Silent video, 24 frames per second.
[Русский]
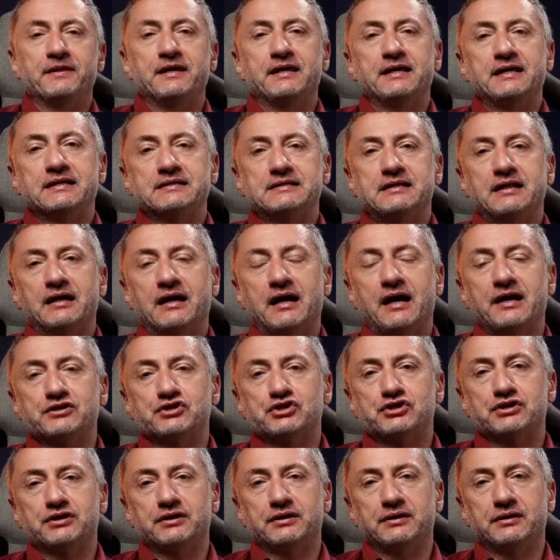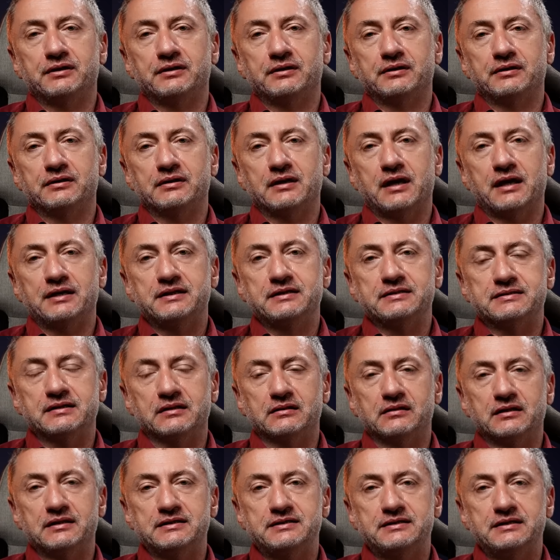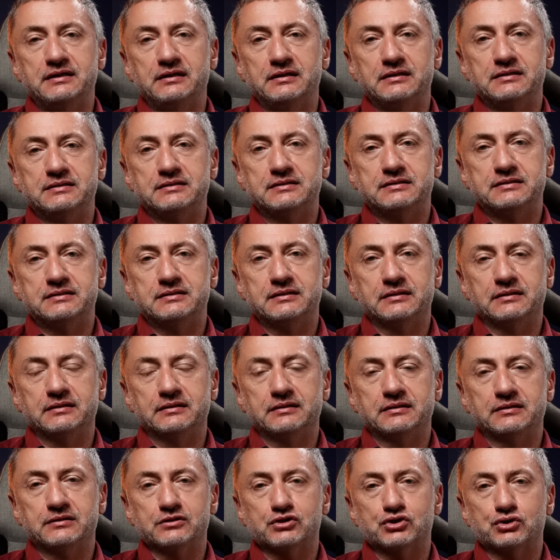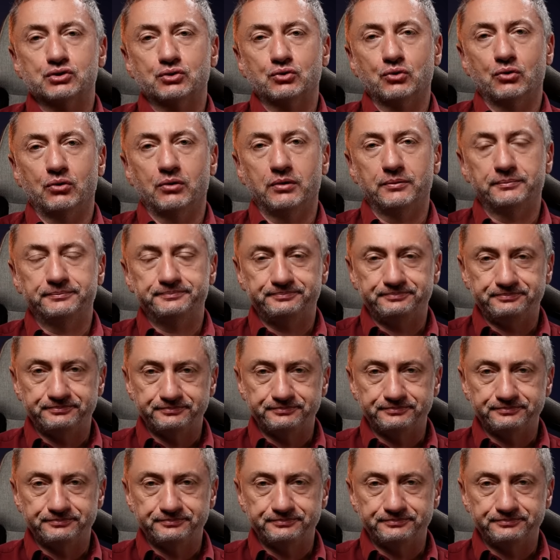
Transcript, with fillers: Если раньше они согласились, э, что